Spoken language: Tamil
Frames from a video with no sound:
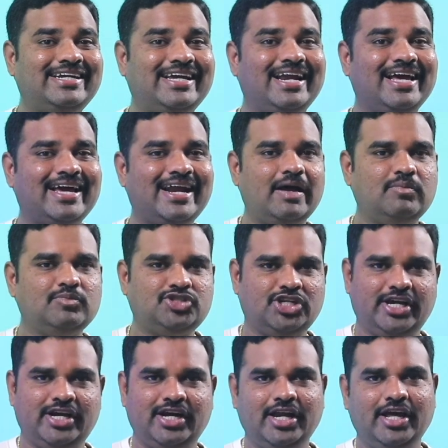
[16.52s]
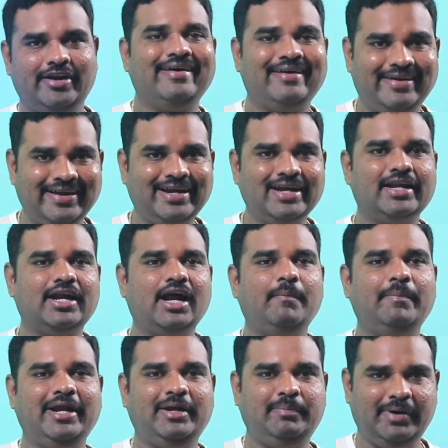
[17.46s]
டெலகிராம் சேனல்ல ரெகுலரா
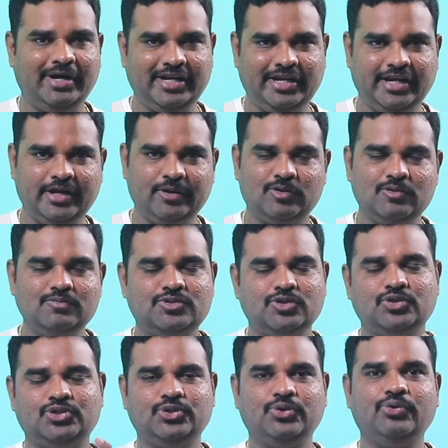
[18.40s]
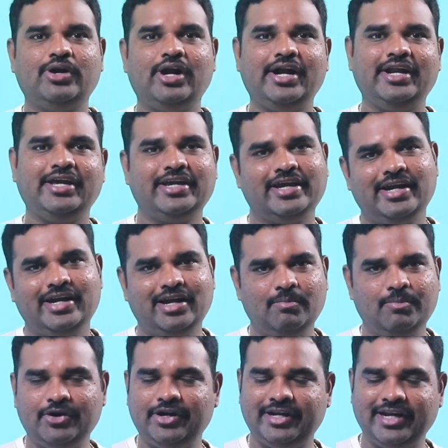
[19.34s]
அப்டேட் பண்ணிட்டே இருக்கும் ஸோ ஷோரா நீங்க
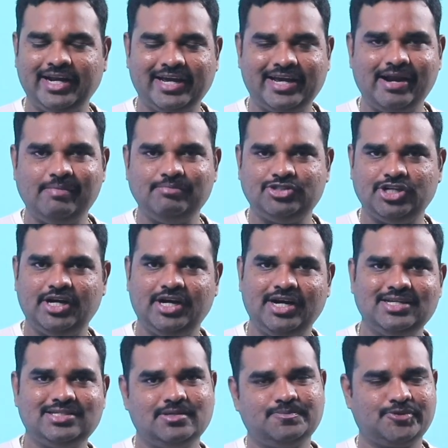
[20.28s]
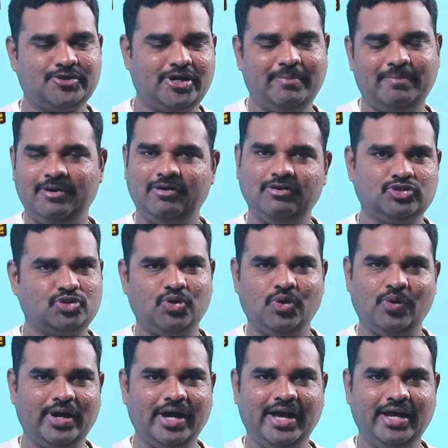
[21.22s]
நம்மளுடைய டெலகிராம் சேனலை சப்ஸ்கிரைப் பண்ணி
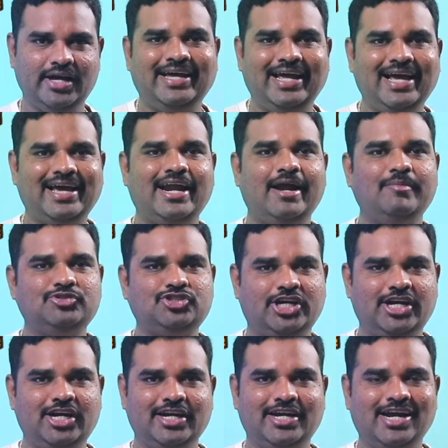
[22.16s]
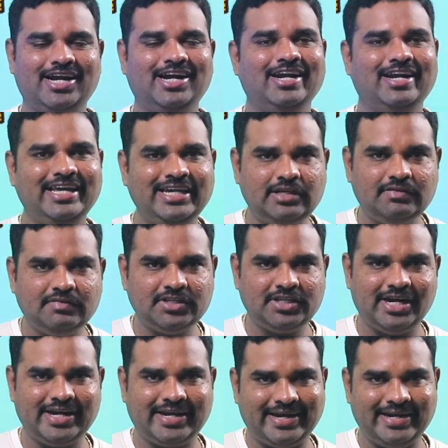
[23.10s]
வச்சுக்கோங்க டெலகிராம் சேனலுக்கான லிங்க்
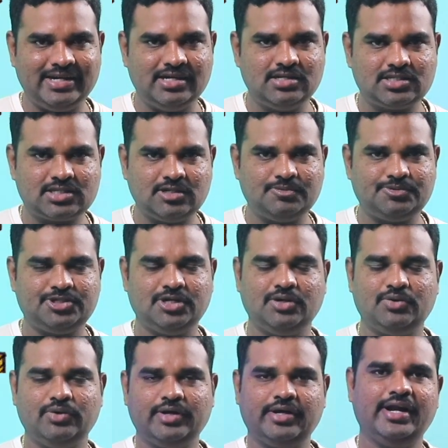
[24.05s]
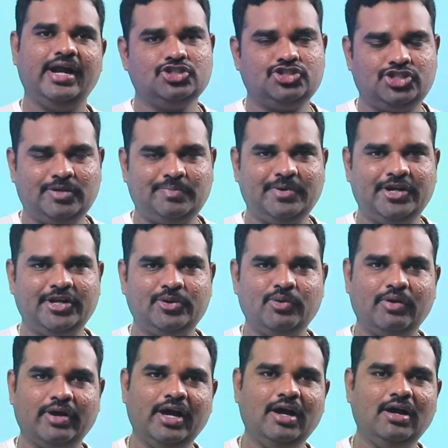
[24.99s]
வந்து நான் கீழே டிஸ்கிரிப்ஷன்ல கொடுக்குறேன் செக்
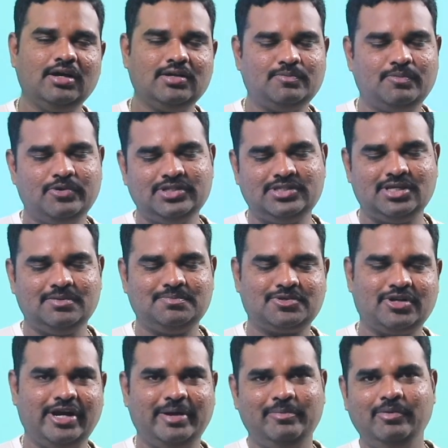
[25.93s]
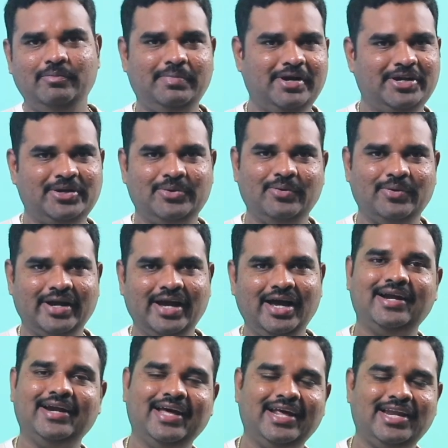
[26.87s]
பண்ணிக்கோங்க போய் சப்ஸ்கிரைபும் பண்ணிக்கோங்க
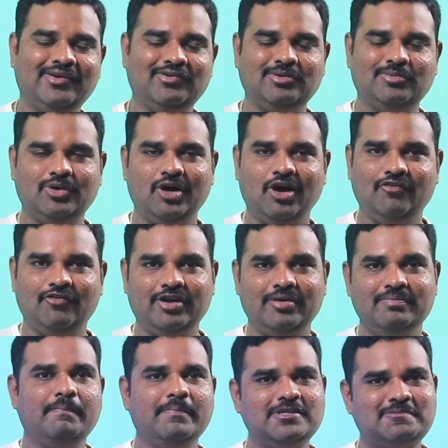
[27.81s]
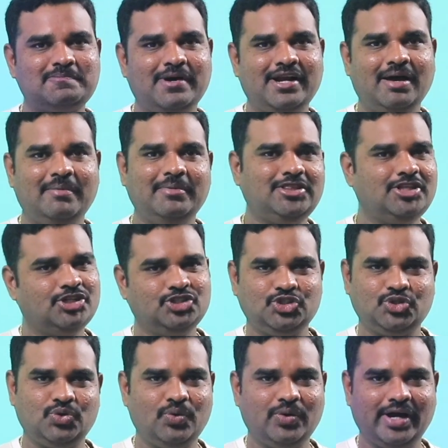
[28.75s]
நிறைய விதமான ஆஃபரை மிஸ் பண்ணாம
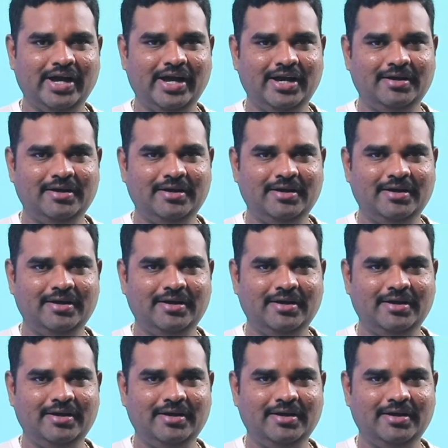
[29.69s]
தெரிஞ்சுக்கோங்க